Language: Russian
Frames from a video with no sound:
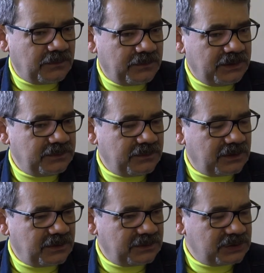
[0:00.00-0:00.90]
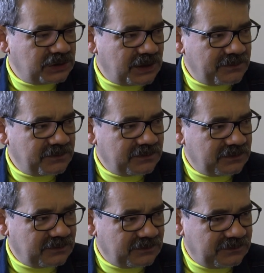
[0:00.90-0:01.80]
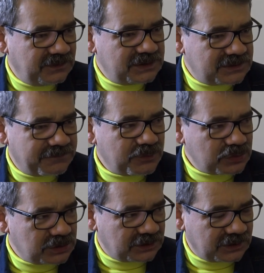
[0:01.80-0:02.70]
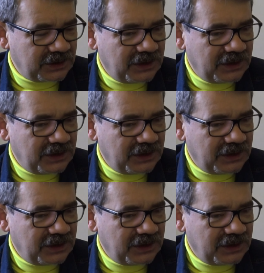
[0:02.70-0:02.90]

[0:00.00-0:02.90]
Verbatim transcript: Мы э, начинаем э, двигаться в прошлое.